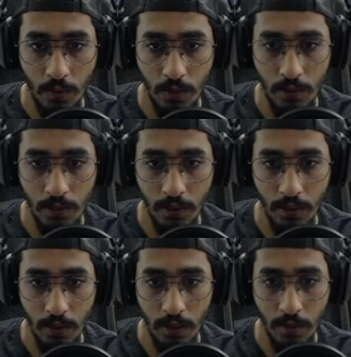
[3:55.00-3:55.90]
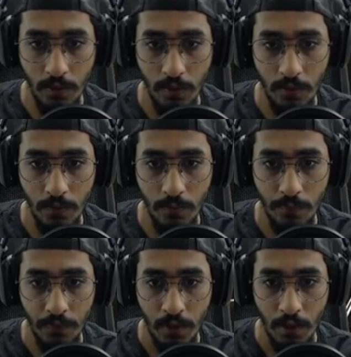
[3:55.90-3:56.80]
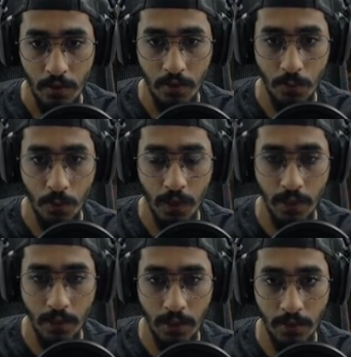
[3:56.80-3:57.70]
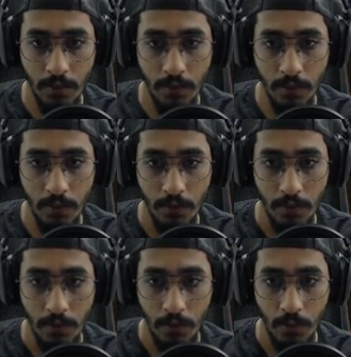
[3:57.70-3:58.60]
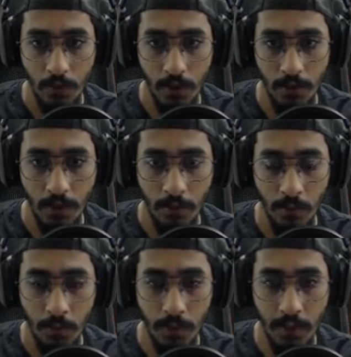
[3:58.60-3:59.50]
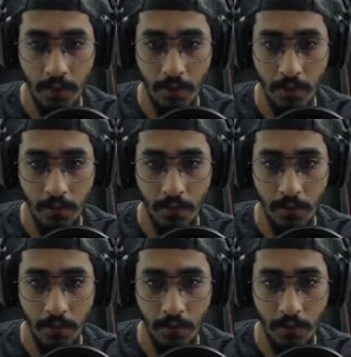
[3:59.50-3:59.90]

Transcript: هولد اي سبويل داد وعطنا الباباي